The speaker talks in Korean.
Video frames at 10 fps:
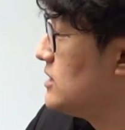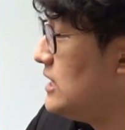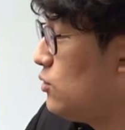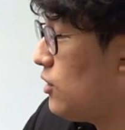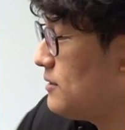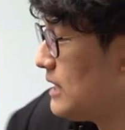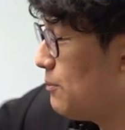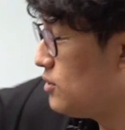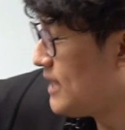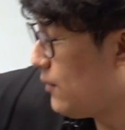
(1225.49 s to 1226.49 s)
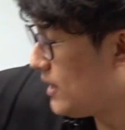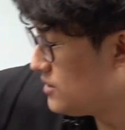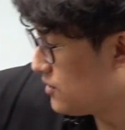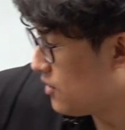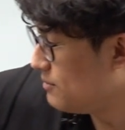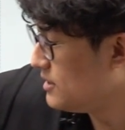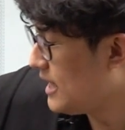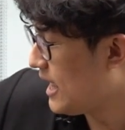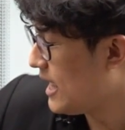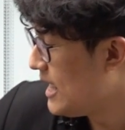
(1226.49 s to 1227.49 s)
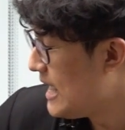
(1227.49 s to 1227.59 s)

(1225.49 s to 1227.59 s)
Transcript: 등록 상표를 사용한 적이 없는데